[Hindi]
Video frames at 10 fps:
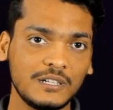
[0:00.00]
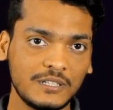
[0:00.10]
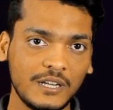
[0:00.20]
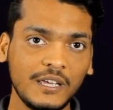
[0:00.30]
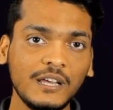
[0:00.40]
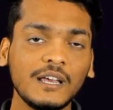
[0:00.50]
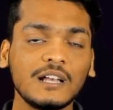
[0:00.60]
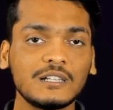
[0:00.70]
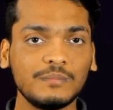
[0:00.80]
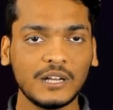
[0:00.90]
जरिए
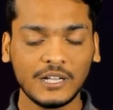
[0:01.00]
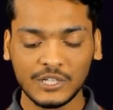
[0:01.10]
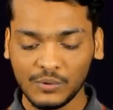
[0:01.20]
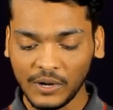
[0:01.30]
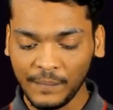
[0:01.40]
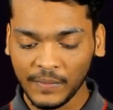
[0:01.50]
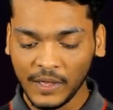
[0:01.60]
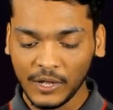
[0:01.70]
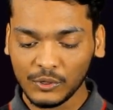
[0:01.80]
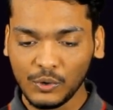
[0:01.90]
यहाँ समझाना चाहूँगा
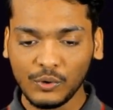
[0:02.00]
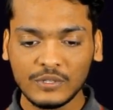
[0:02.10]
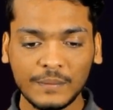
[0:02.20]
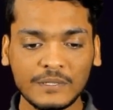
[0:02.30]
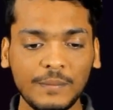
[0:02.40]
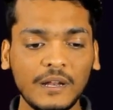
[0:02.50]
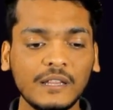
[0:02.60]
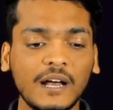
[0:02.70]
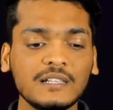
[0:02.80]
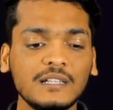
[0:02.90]
तो सबसे
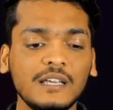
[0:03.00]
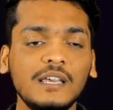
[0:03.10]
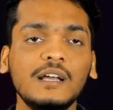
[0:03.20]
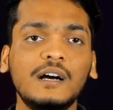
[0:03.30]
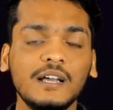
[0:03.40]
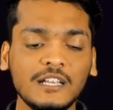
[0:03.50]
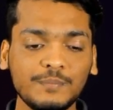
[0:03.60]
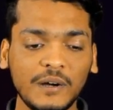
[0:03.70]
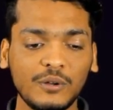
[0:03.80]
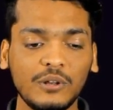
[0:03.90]
पहले ध्यान से देखिएगा
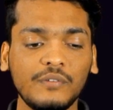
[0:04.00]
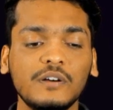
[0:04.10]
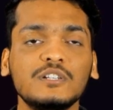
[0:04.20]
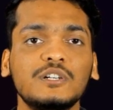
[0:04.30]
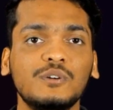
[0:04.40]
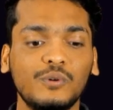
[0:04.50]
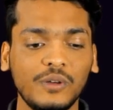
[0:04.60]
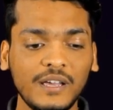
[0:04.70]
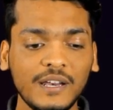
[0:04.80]
इस पर्टिकुलर फंक्शन को